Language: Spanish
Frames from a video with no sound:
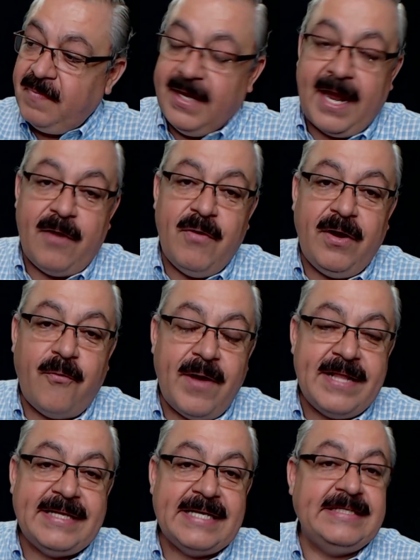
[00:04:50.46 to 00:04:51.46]
que no
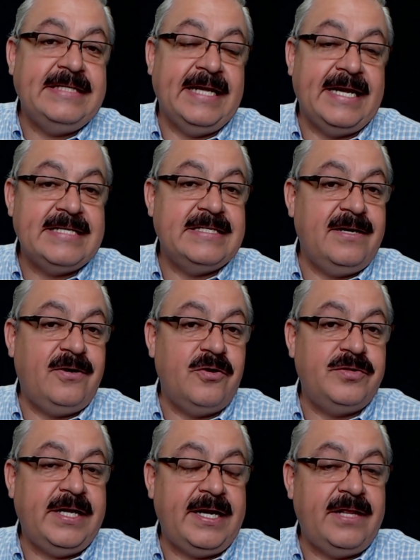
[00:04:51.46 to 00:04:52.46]
encuentras interés en el
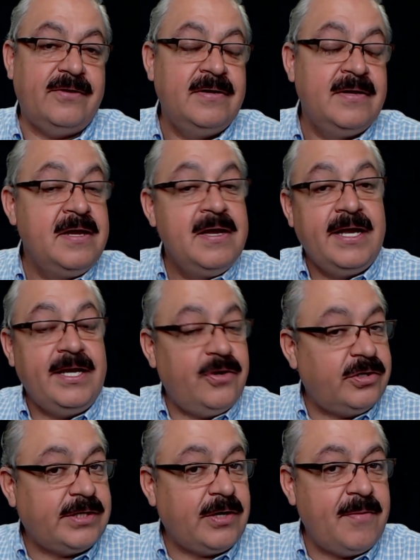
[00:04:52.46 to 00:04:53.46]
contenido y
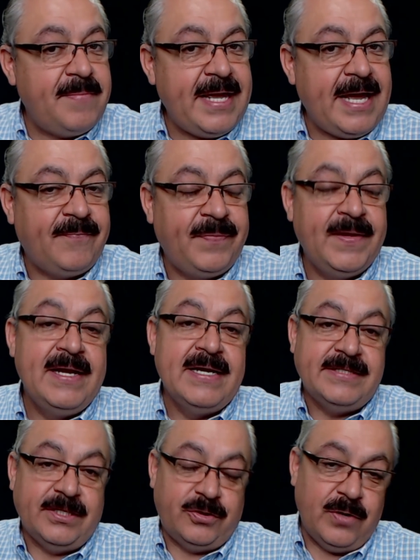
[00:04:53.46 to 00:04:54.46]
no te lo envía.
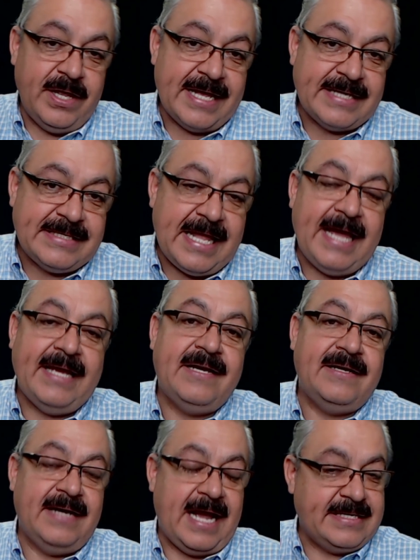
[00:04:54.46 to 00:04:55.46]
Si tú le das like,
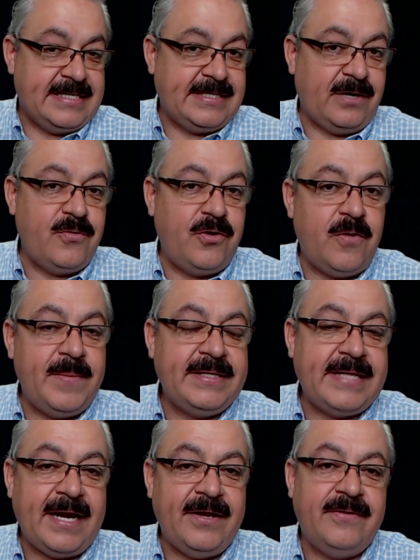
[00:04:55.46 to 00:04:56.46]
haces algún
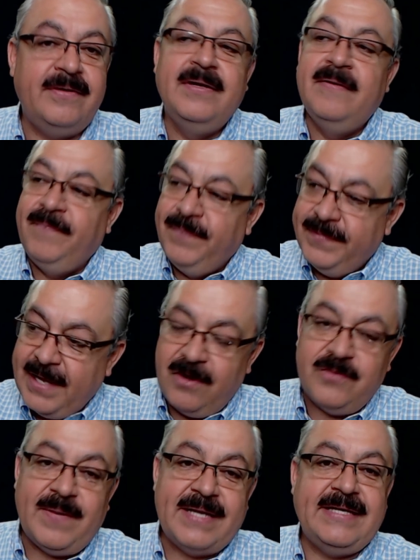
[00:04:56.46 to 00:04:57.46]
comentario, te
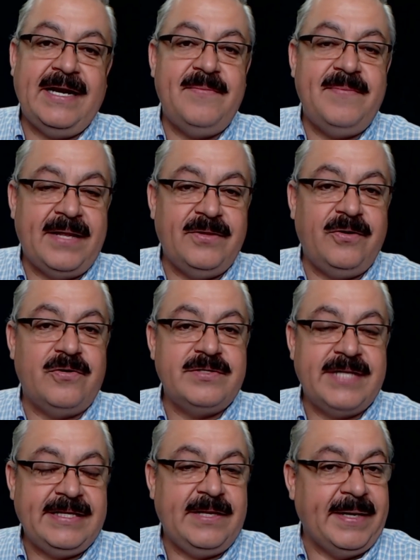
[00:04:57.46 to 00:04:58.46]
los va a estar enviando
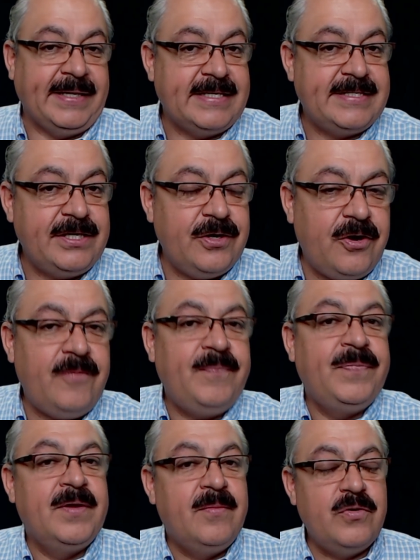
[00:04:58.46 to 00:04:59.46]
constantemente. Si no,
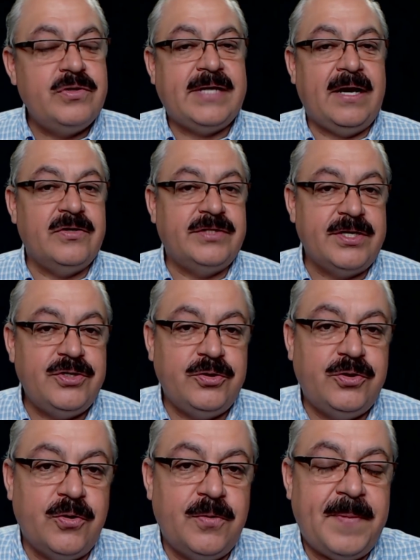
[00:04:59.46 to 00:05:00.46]
búscalos en YouTube,